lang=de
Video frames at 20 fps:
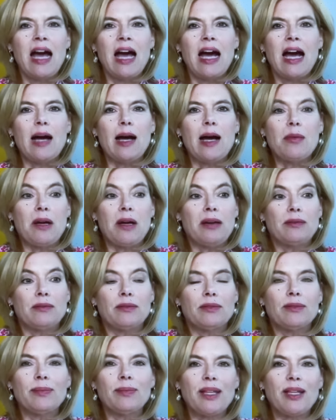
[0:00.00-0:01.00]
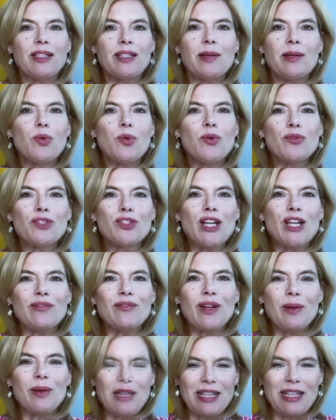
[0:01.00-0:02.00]
aber ich meine, der Berufsstand
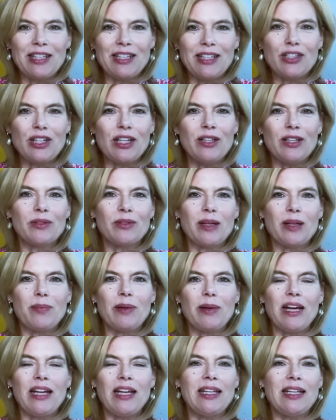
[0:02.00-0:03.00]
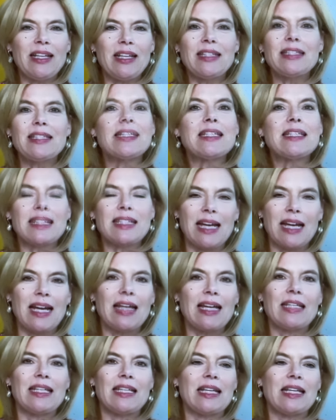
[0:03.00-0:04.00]
war bei der Entscheidung dabei. Letztlich
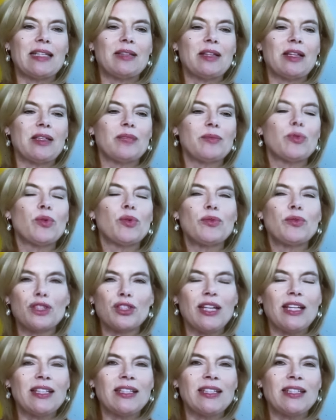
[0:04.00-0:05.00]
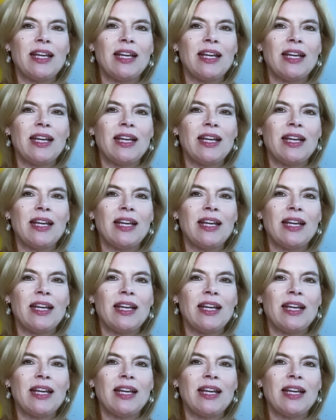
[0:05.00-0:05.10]
ein, ein, ein Berufsstand,